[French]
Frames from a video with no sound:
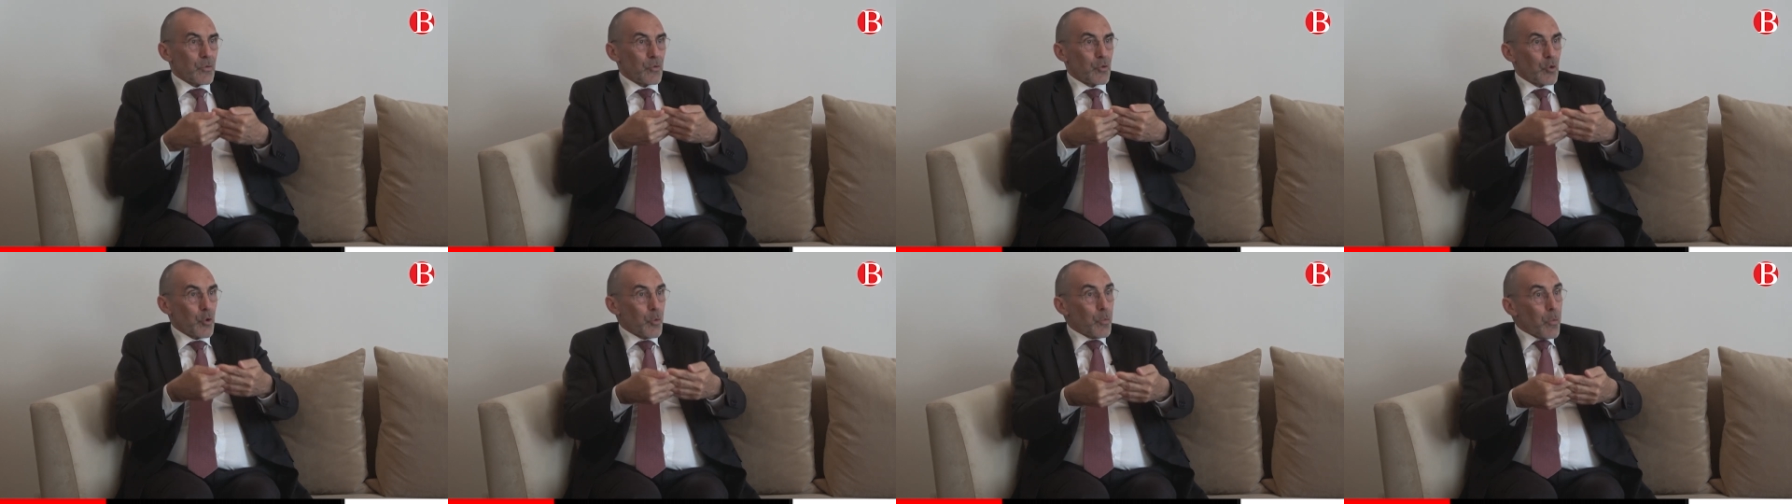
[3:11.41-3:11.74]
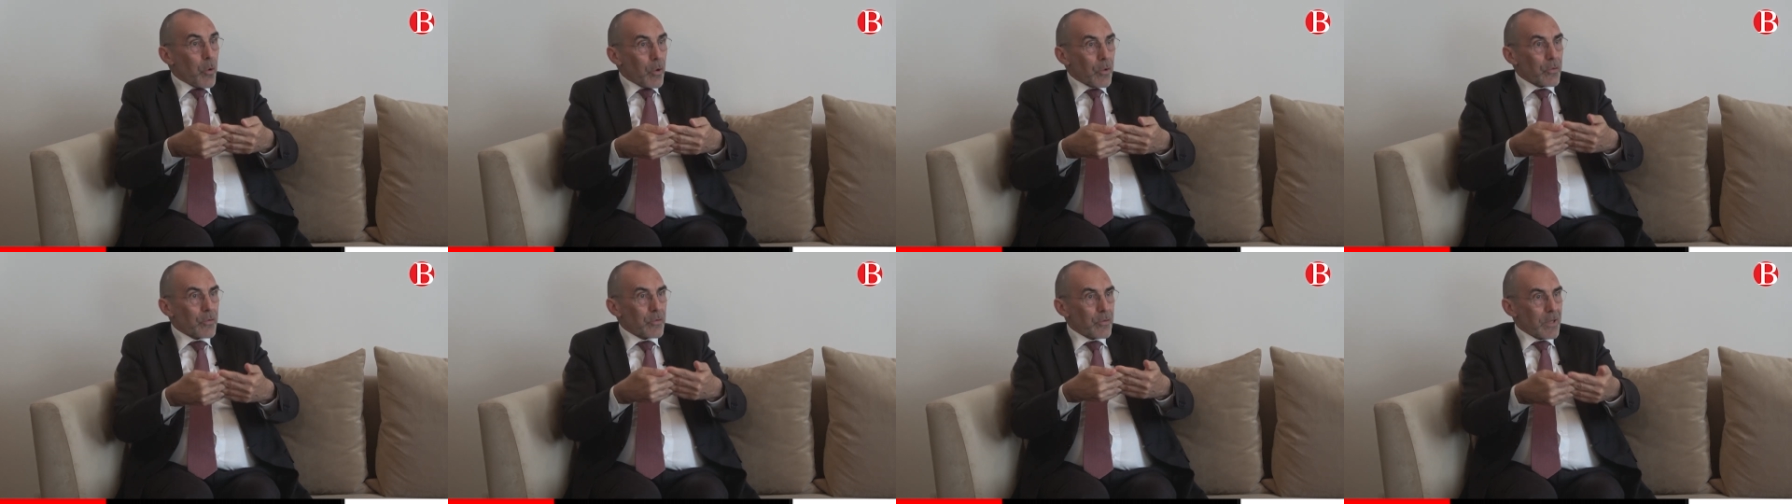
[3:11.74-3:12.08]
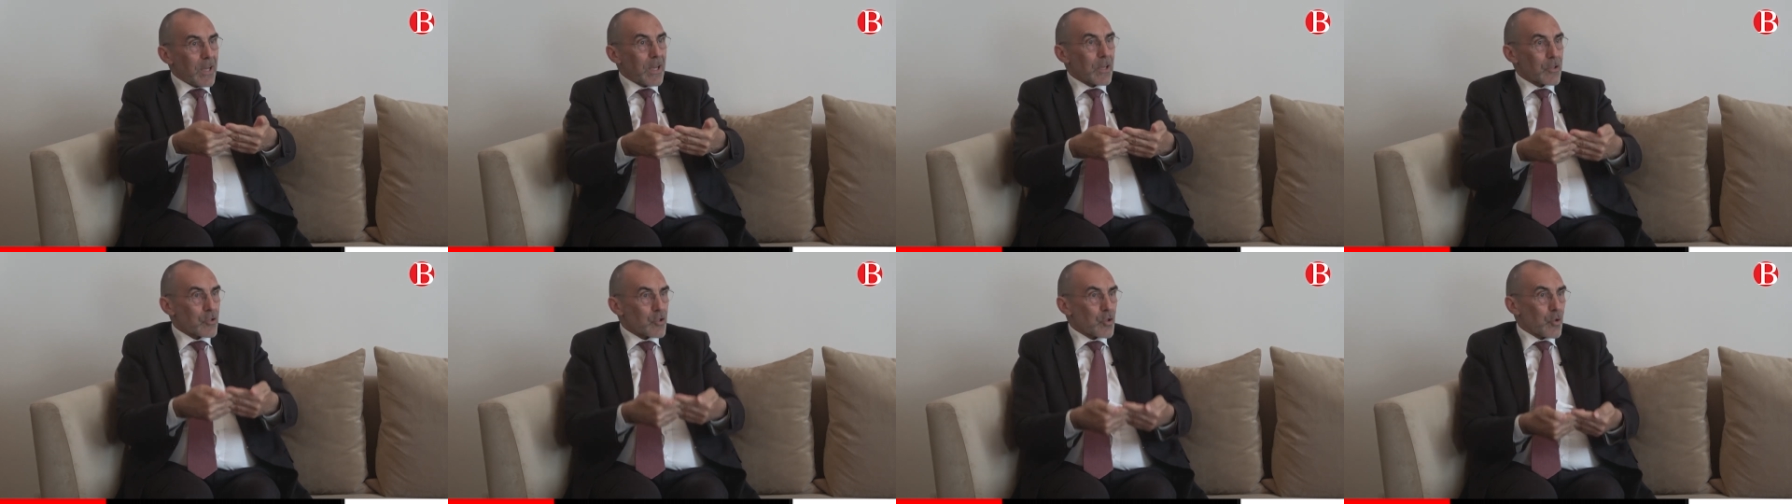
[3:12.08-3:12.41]
demandent de
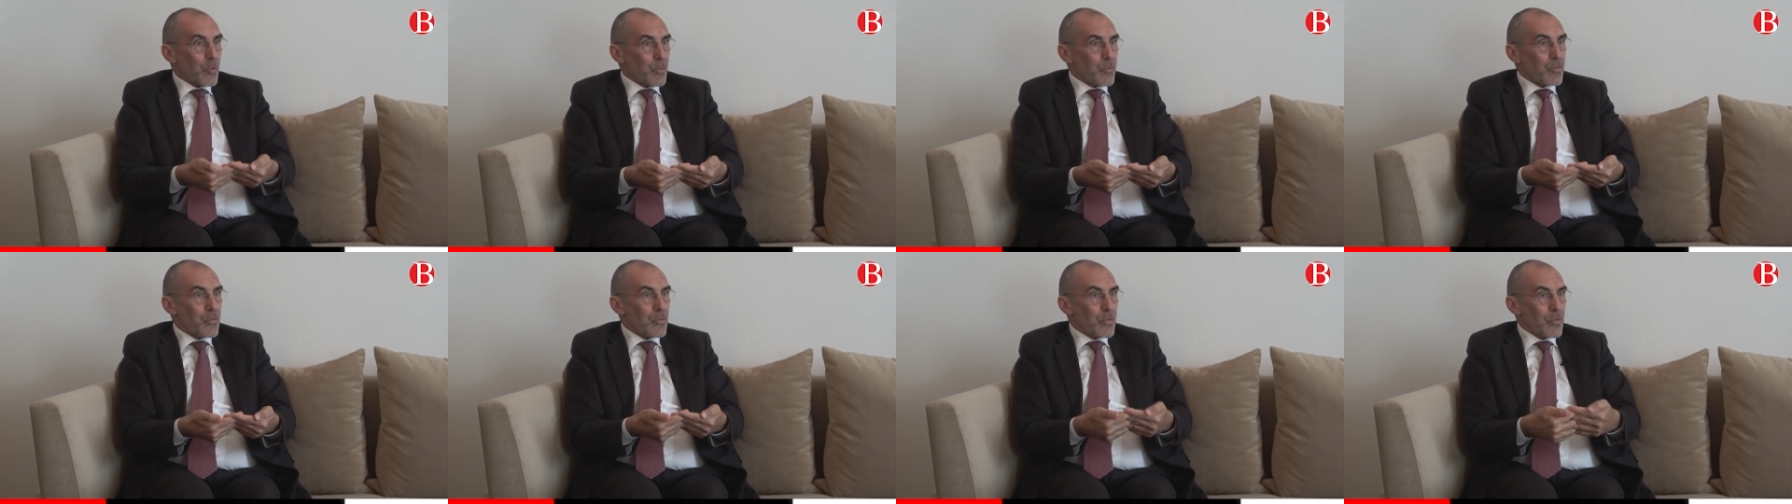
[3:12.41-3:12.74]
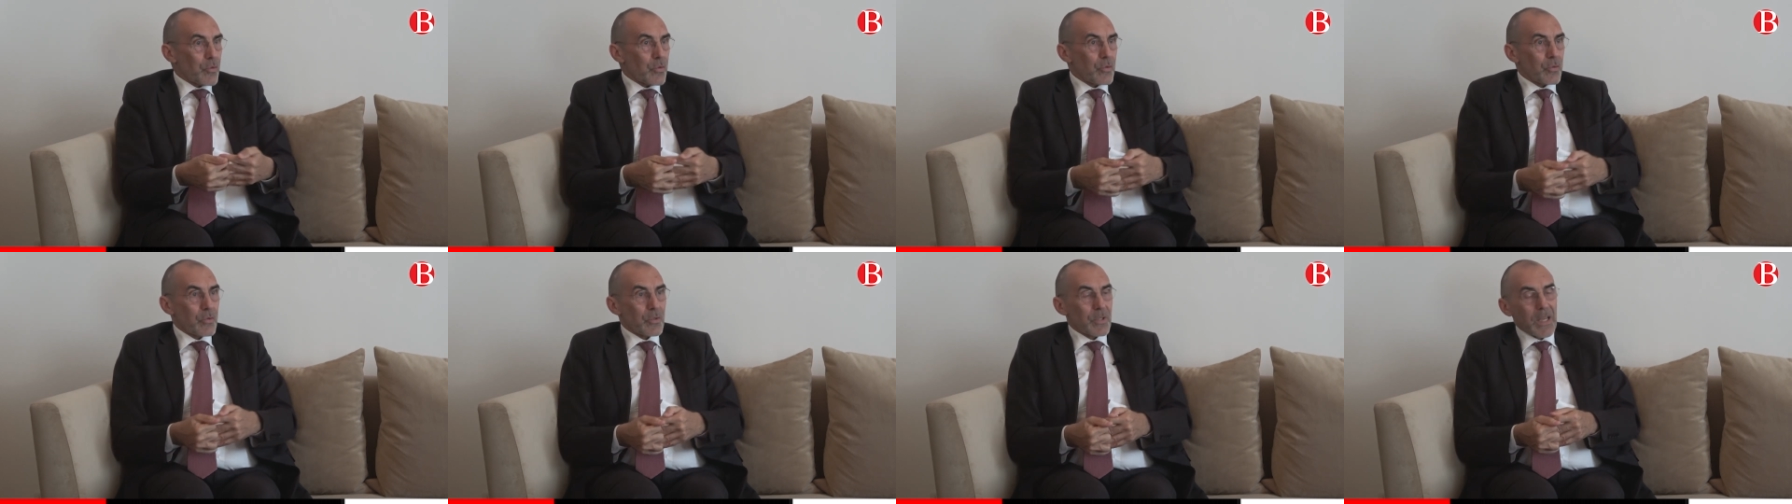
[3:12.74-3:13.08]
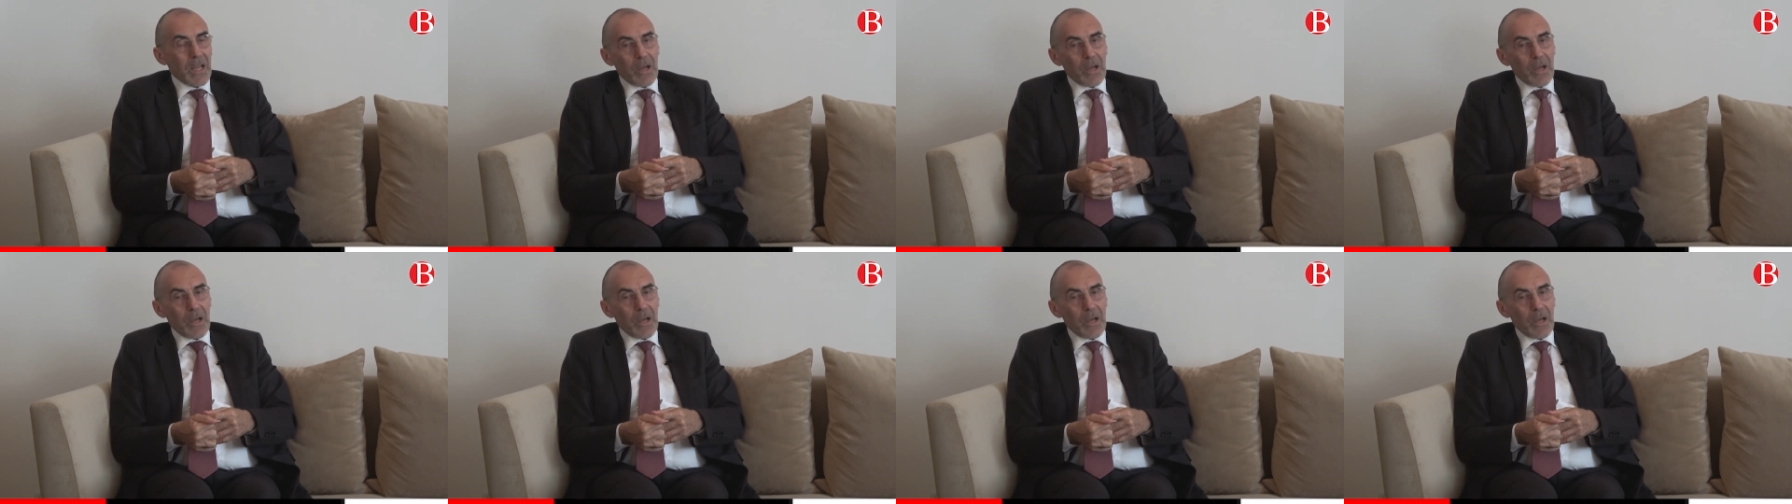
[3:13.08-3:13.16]
l'argent pour euh,